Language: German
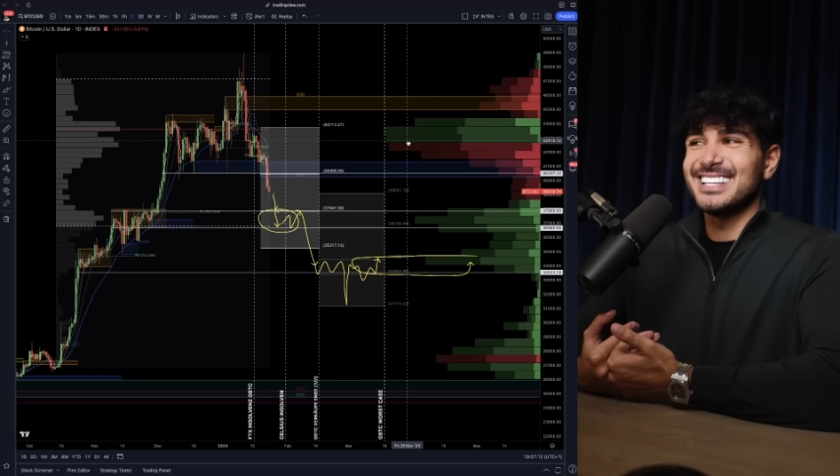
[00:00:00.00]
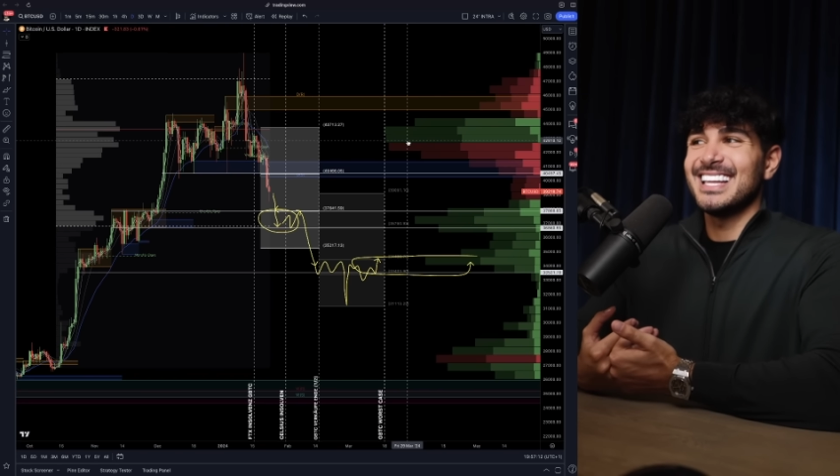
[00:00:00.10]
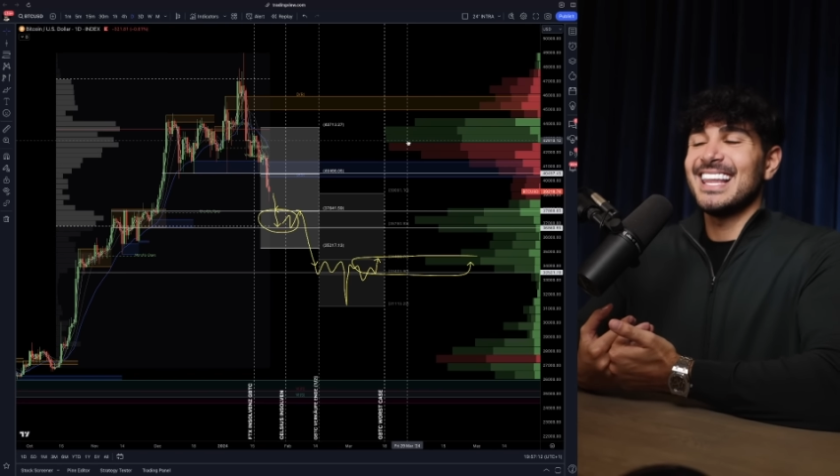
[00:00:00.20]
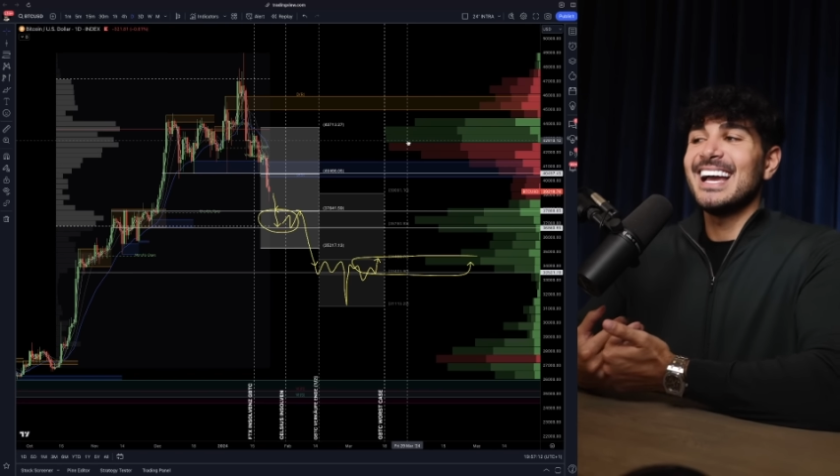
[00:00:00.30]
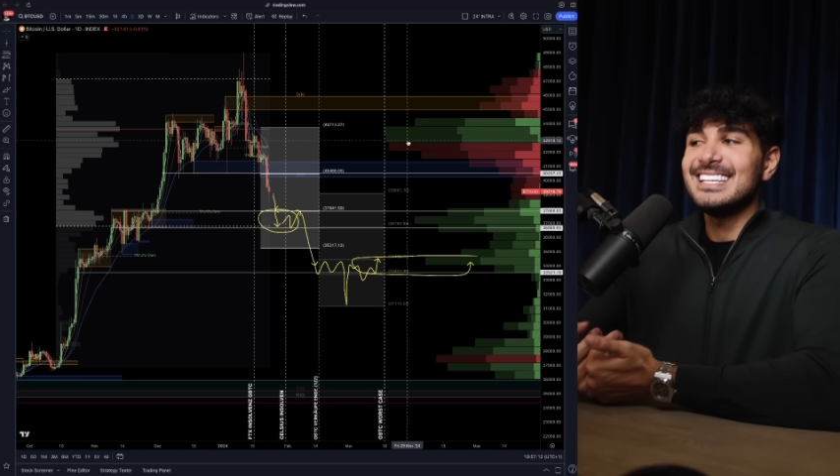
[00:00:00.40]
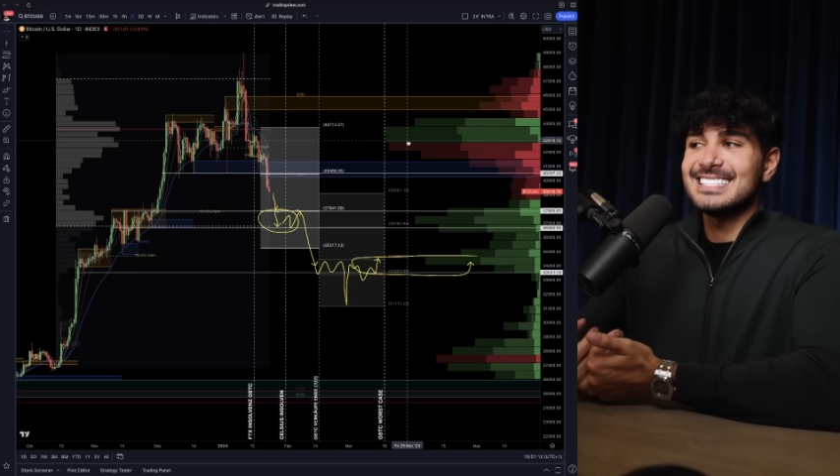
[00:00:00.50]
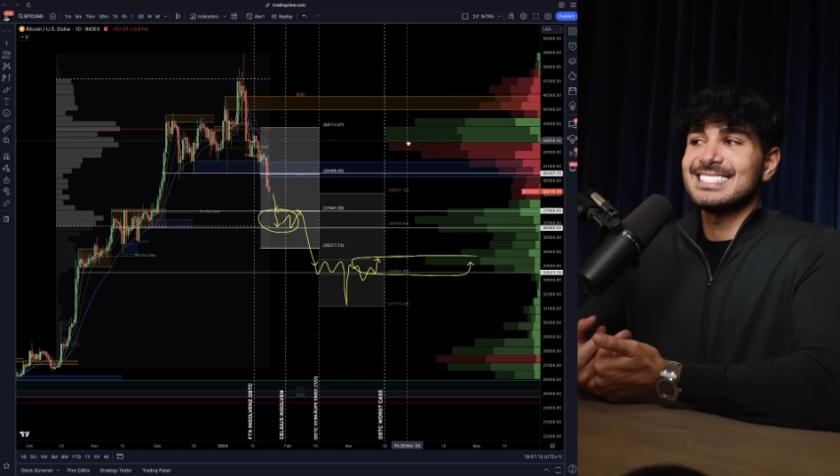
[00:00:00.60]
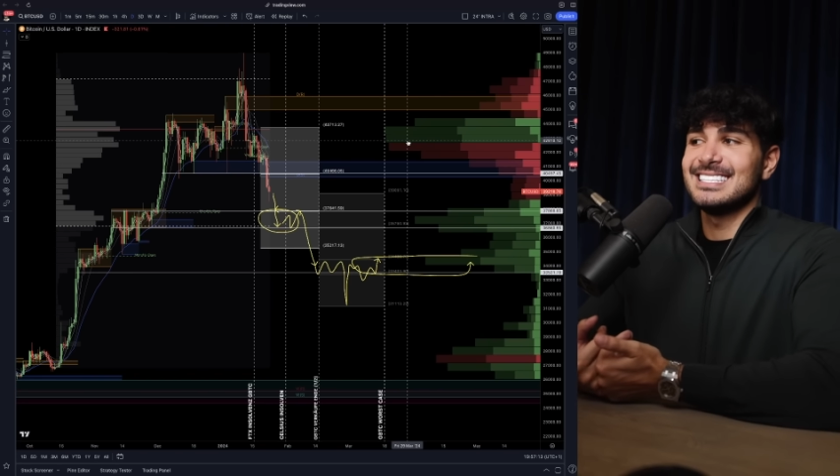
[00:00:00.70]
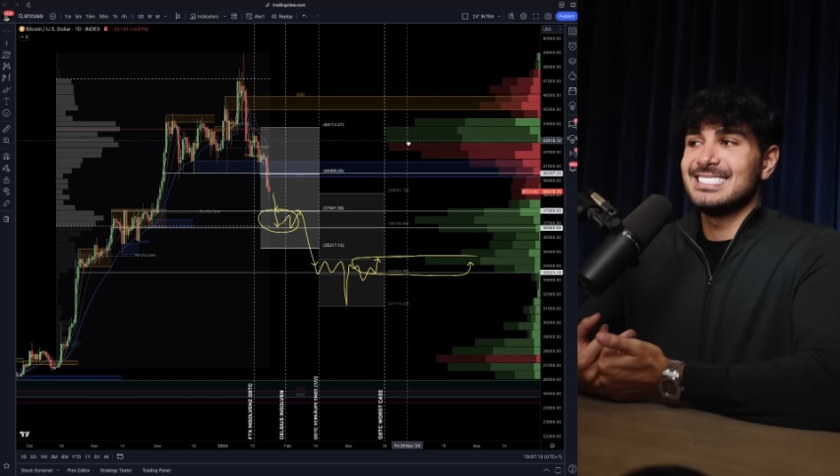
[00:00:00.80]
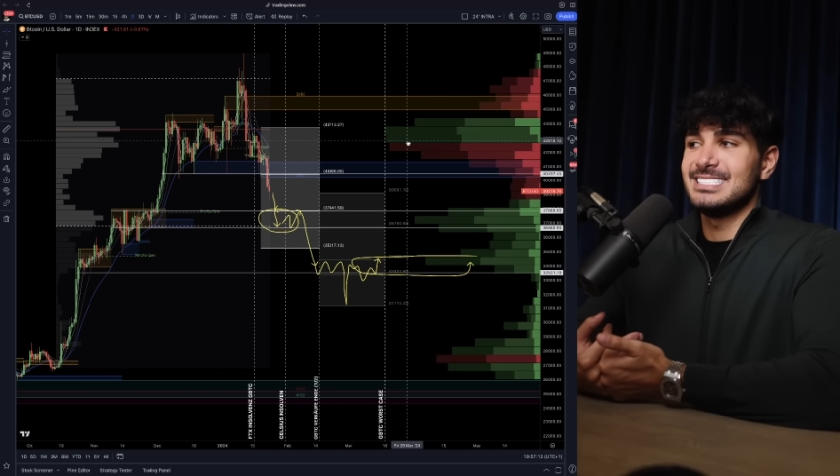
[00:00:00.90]

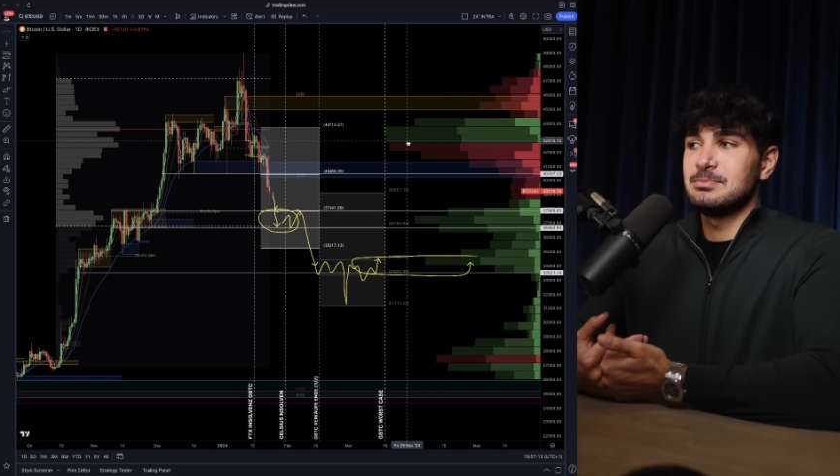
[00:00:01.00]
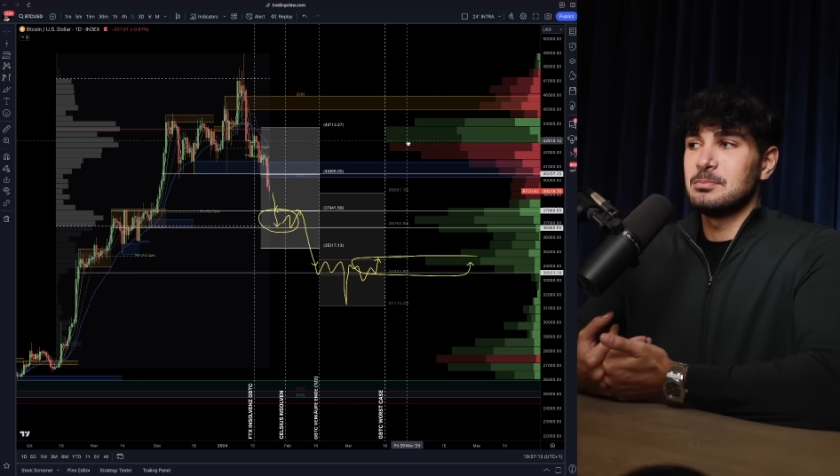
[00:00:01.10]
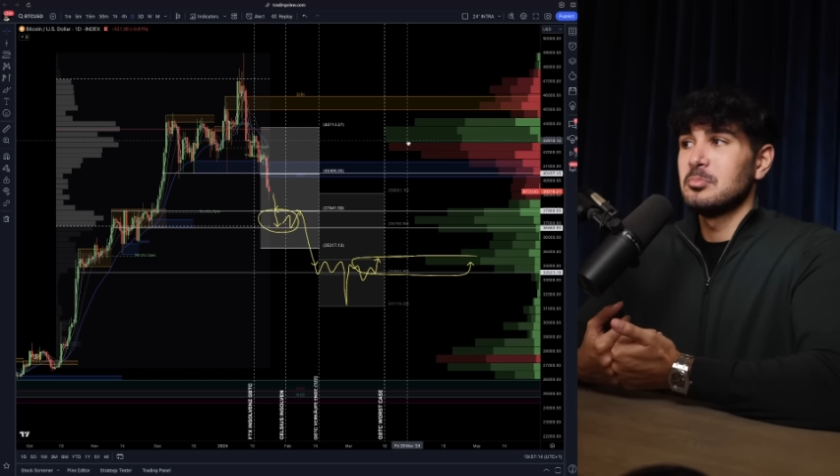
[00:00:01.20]
gleichzeitig